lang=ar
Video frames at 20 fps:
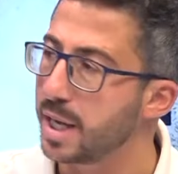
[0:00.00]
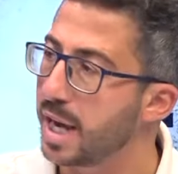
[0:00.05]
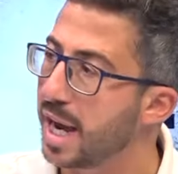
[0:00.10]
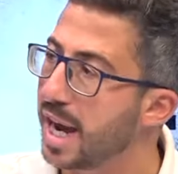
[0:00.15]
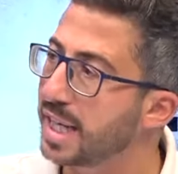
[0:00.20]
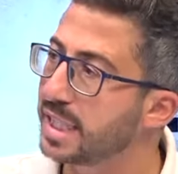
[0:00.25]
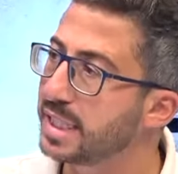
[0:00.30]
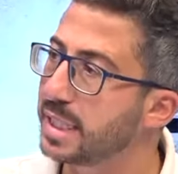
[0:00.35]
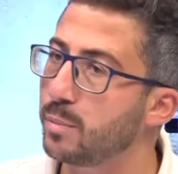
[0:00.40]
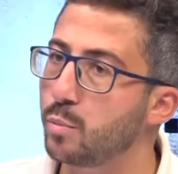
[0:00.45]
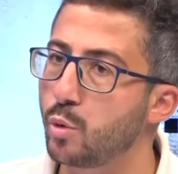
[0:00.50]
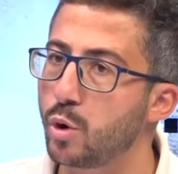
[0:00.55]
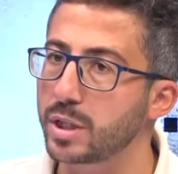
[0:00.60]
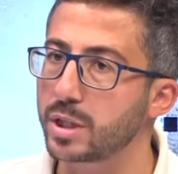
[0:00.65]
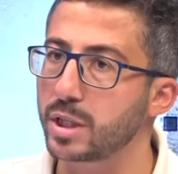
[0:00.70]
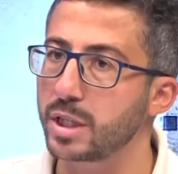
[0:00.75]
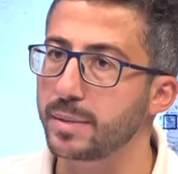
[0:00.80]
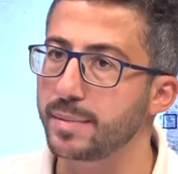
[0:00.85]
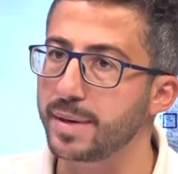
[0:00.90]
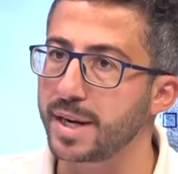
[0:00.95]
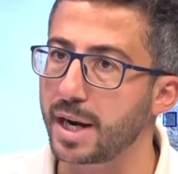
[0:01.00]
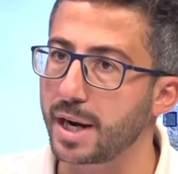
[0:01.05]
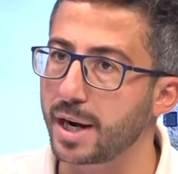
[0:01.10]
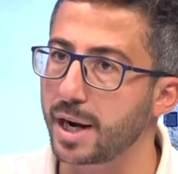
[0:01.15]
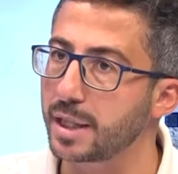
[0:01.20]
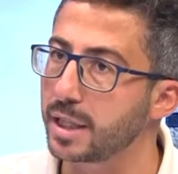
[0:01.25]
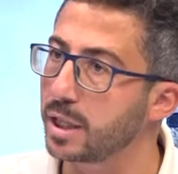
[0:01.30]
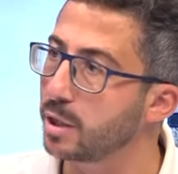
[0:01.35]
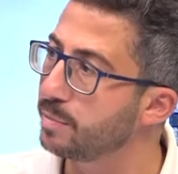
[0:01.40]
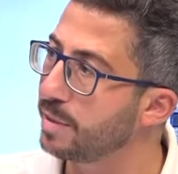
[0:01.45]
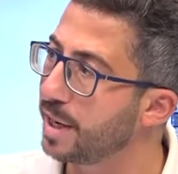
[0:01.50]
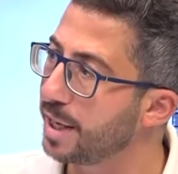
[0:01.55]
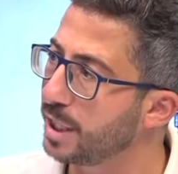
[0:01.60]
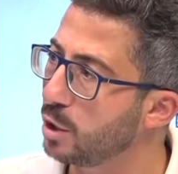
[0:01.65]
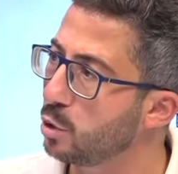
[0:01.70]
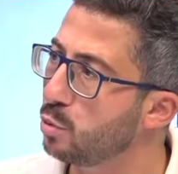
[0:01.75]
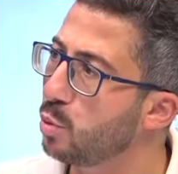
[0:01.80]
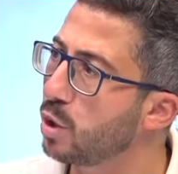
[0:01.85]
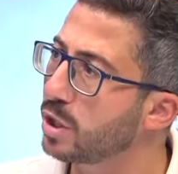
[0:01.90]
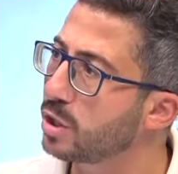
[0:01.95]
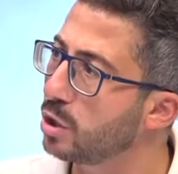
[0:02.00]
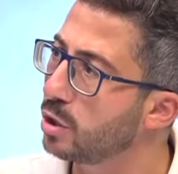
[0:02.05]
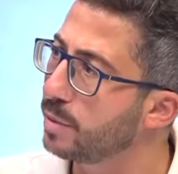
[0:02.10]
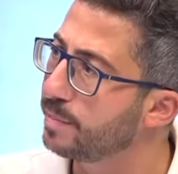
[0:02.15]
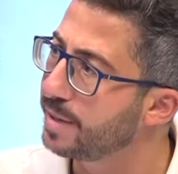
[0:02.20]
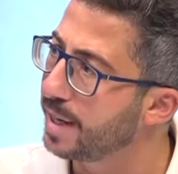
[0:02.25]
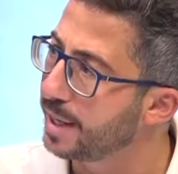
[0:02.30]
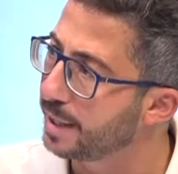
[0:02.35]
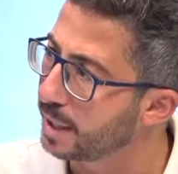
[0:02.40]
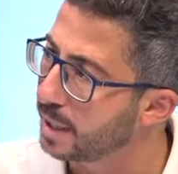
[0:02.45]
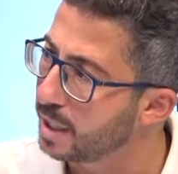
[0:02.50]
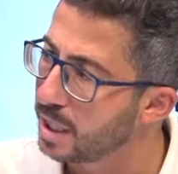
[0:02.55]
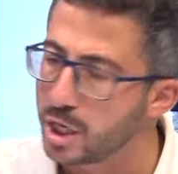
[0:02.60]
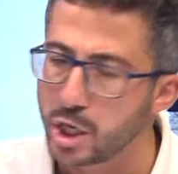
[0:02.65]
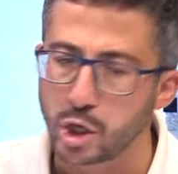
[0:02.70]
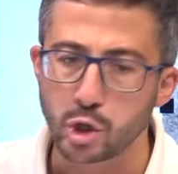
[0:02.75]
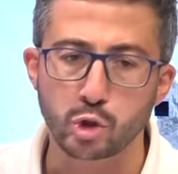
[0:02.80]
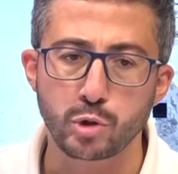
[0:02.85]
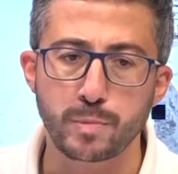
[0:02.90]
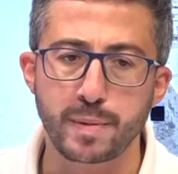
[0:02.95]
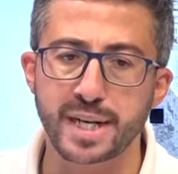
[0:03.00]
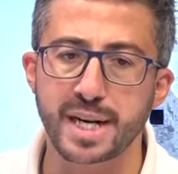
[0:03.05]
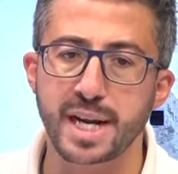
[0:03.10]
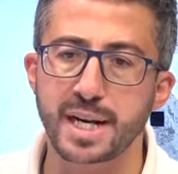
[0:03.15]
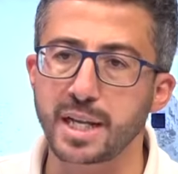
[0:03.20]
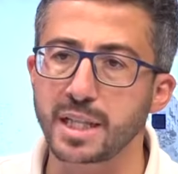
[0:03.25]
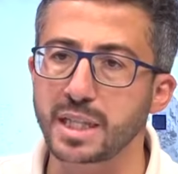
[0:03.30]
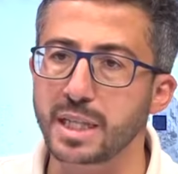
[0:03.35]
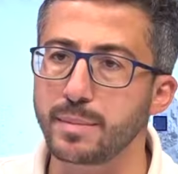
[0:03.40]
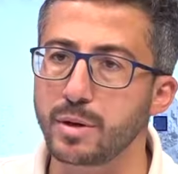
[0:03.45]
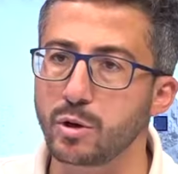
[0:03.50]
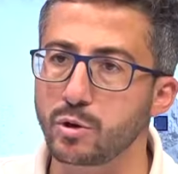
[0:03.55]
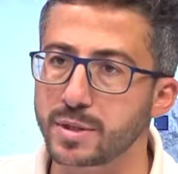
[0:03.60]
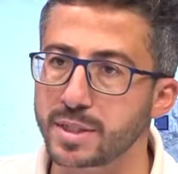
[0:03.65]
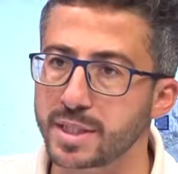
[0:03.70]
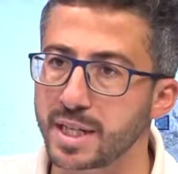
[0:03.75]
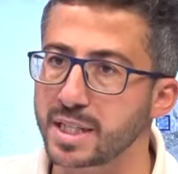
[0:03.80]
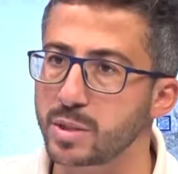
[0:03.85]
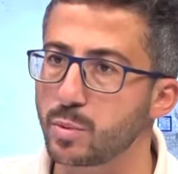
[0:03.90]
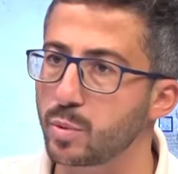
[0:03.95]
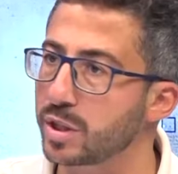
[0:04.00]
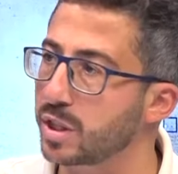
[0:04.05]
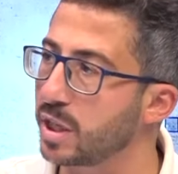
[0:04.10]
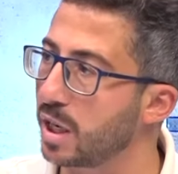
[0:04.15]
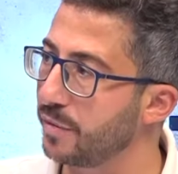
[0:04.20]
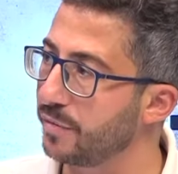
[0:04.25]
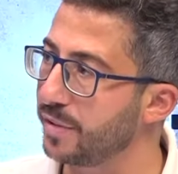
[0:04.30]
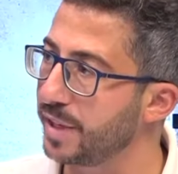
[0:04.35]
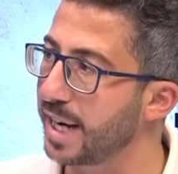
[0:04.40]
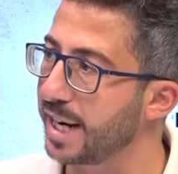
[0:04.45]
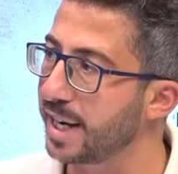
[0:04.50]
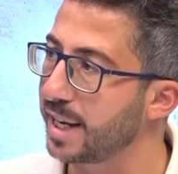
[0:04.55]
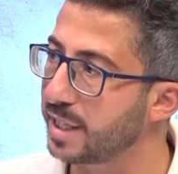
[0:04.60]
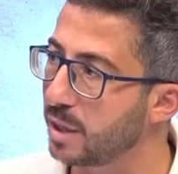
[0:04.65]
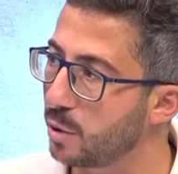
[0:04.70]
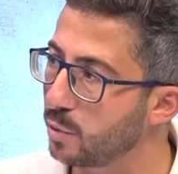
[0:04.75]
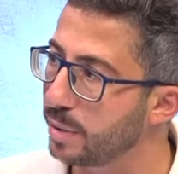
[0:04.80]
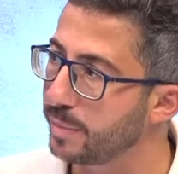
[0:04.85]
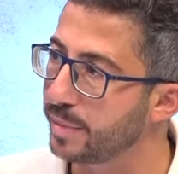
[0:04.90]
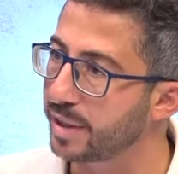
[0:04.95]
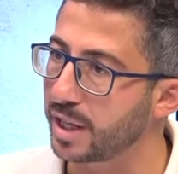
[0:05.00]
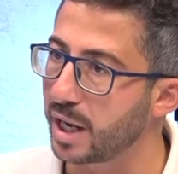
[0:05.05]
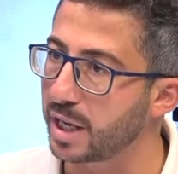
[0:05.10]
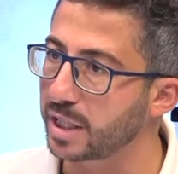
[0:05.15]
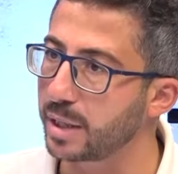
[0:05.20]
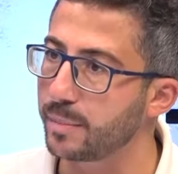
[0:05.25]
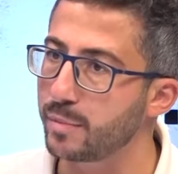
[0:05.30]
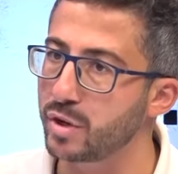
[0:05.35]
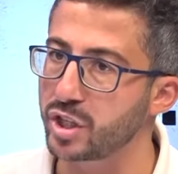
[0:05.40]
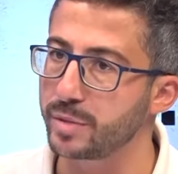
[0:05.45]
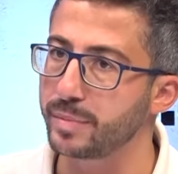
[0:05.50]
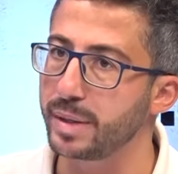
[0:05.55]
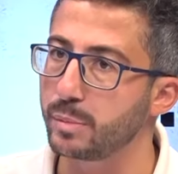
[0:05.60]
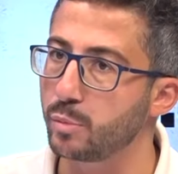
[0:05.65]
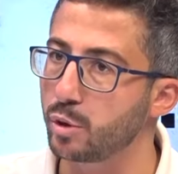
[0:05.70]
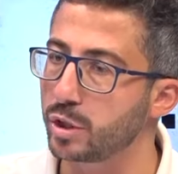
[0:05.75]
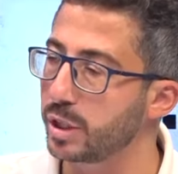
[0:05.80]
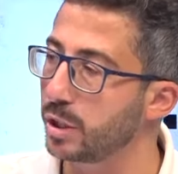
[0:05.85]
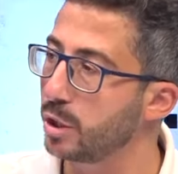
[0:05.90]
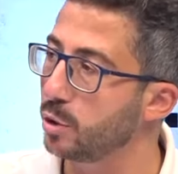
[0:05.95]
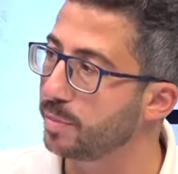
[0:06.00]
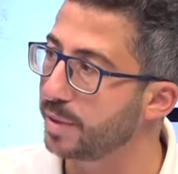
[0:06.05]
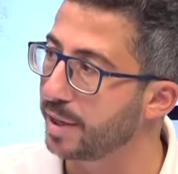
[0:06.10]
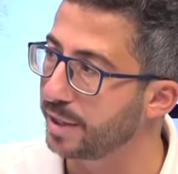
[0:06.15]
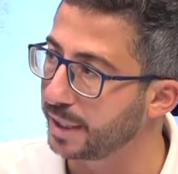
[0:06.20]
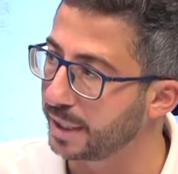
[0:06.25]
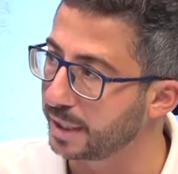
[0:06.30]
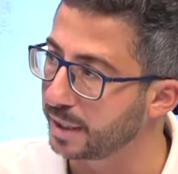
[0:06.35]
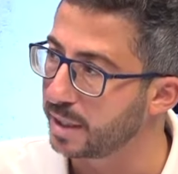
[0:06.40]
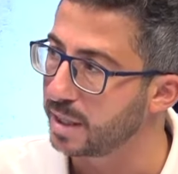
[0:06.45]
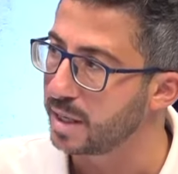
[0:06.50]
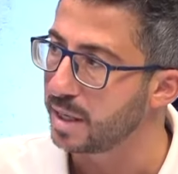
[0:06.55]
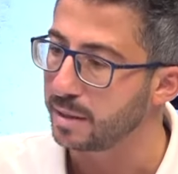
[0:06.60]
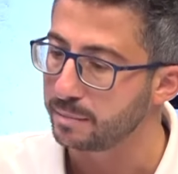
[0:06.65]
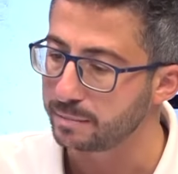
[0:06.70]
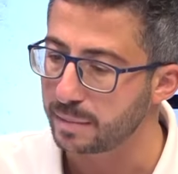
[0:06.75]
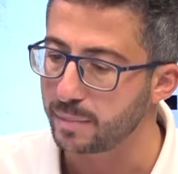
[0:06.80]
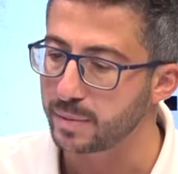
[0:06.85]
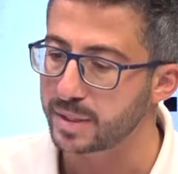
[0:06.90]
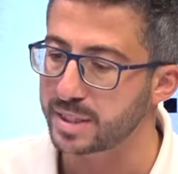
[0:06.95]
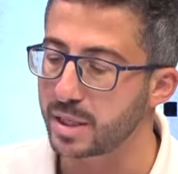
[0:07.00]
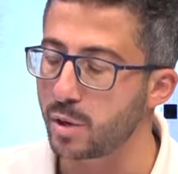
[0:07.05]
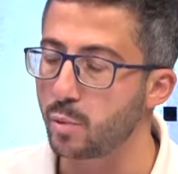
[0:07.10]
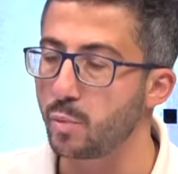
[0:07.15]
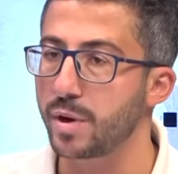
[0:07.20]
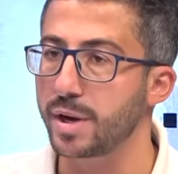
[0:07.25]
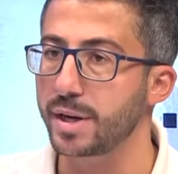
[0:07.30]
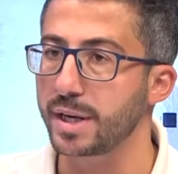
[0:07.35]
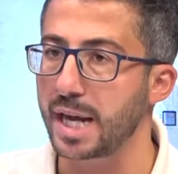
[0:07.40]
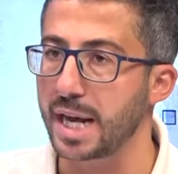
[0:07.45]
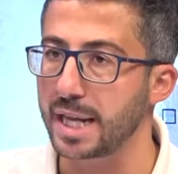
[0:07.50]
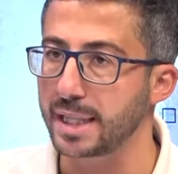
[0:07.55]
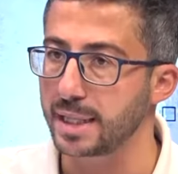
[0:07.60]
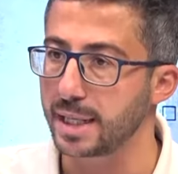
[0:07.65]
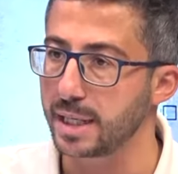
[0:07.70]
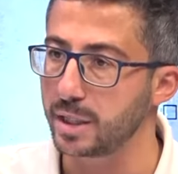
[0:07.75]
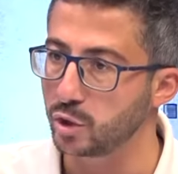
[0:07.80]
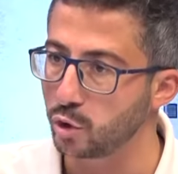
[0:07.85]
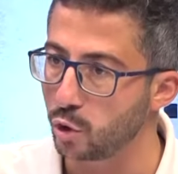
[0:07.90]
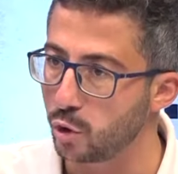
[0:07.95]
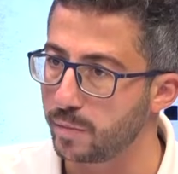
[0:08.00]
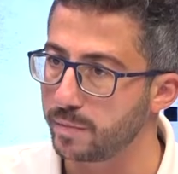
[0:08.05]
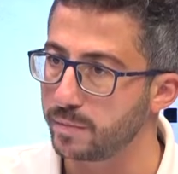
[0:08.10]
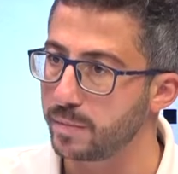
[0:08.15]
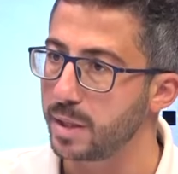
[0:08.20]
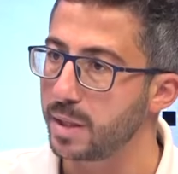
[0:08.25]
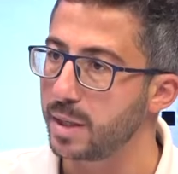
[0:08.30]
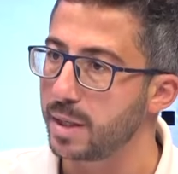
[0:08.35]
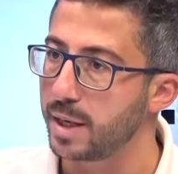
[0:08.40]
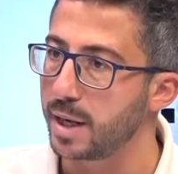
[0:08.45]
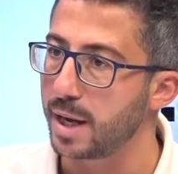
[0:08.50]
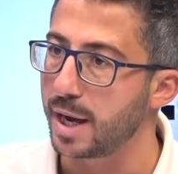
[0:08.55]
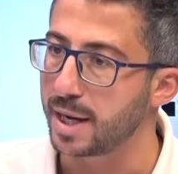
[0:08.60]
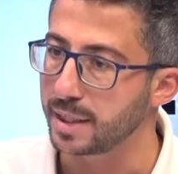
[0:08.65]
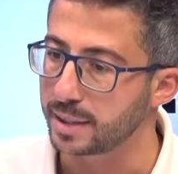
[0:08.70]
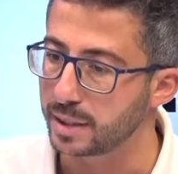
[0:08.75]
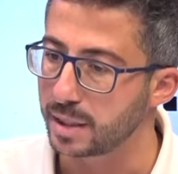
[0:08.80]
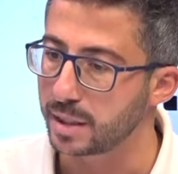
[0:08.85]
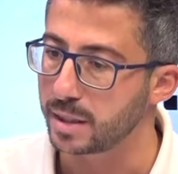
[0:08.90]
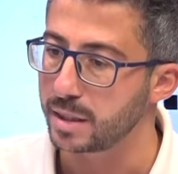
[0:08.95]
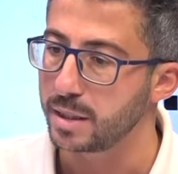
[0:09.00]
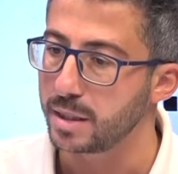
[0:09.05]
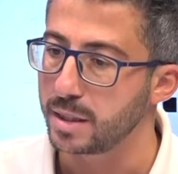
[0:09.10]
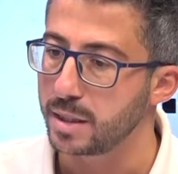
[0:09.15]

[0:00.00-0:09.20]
اي مواطن لبناني على الاراضي اللبنانيه هو مواطن لبناني شو ما كان انتمائه السياسي والطائفي نحن دوله بنتعاطى مع جميع المواطنين اللبنانيين ما بتصور لحد هاليوم حدا